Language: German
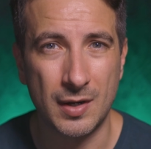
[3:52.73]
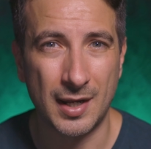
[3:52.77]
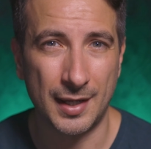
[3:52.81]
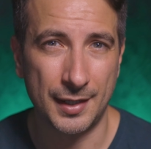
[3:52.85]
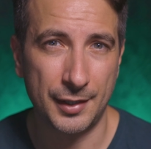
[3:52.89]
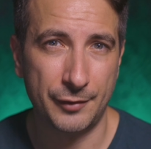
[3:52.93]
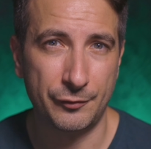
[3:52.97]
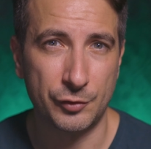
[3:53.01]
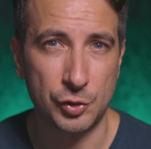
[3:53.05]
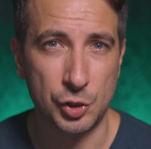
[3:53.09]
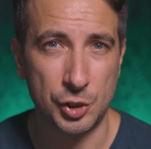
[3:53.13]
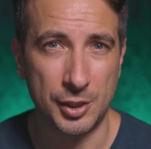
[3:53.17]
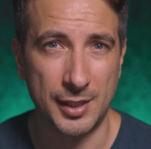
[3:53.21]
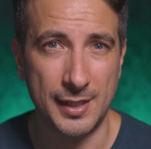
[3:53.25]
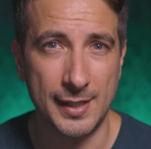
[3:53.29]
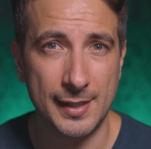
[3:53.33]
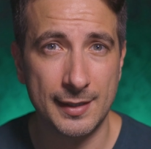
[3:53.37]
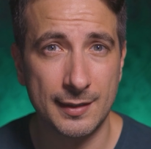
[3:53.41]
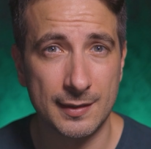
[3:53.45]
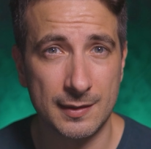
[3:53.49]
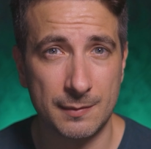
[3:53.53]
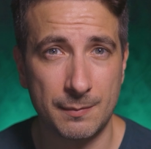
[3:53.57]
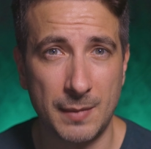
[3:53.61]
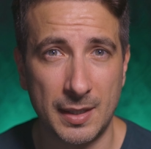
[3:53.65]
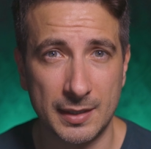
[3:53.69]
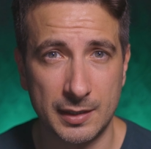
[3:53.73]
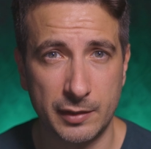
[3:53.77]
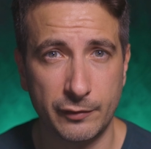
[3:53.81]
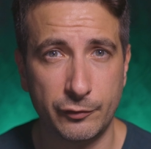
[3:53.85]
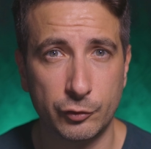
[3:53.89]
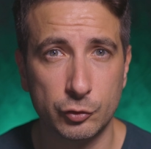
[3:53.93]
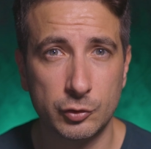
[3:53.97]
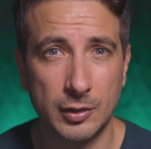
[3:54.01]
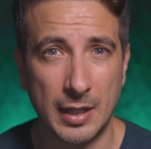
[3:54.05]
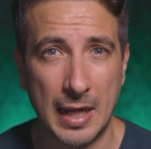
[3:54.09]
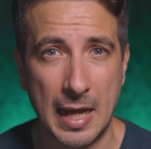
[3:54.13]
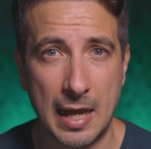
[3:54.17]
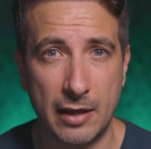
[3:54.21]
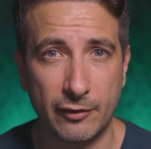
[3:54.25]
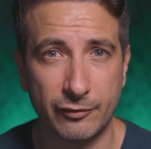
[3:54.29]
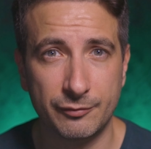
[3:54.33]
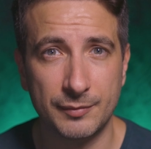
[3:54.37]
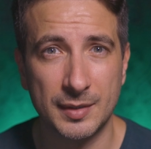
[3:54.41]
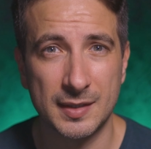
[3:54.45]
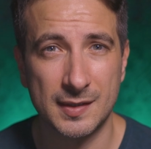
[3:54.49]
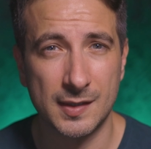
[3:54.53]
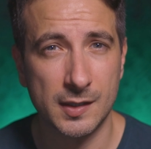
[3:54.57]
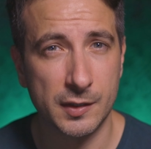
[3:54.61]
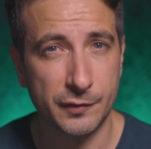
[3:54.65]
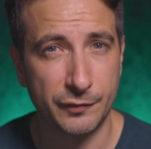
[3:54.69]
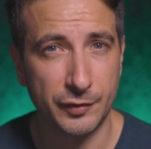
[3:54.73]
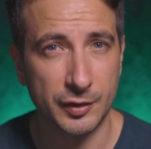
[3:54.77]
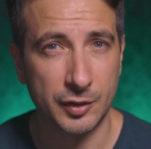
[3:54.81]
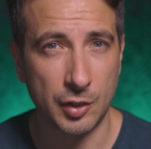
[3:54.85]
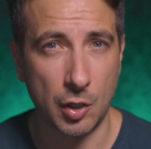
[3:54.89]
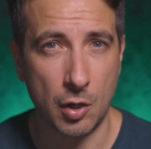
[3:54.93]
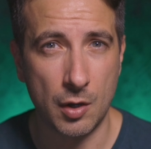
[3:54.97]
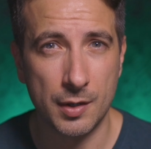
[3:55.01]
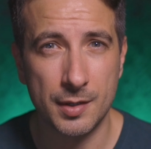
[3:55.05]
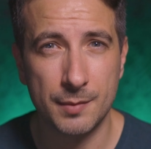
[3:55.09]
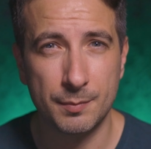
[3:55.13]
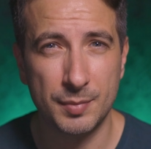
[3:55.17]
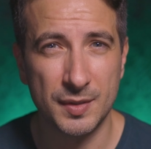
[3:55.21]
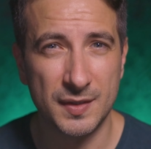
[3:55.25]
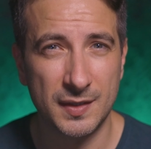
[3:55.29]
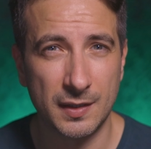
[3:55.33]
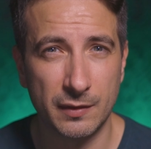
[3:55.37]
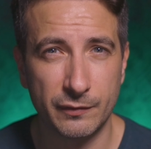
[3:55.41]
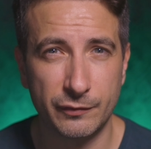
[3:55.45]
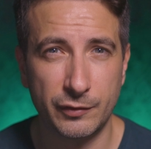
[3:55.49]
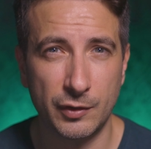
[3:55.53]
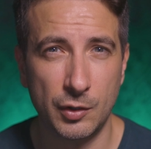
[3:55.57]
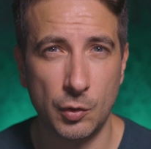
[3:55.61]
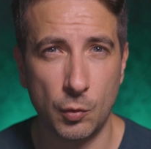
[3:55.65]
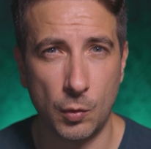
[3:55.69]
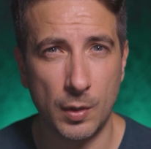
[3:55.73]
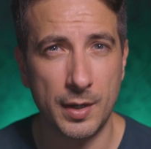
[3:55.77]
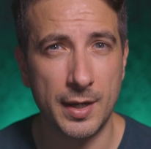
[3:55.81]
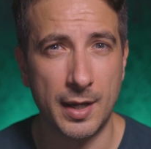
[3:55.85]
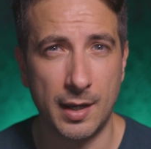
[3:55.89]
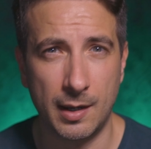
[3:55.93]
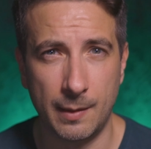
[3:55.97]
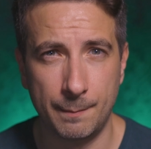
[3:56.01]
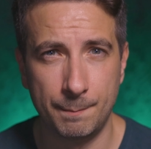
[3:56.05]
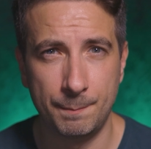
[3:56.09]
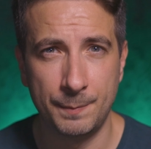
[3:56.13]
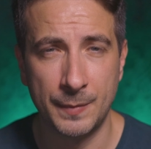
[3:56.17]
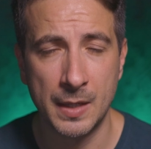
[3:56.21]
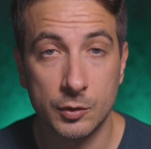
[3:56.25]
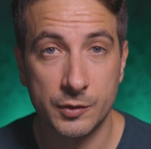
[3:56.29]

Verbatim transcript: kann ich verstehen, dass manche Fotografen jetzt das Vertrauen ein bisschen verloren haben.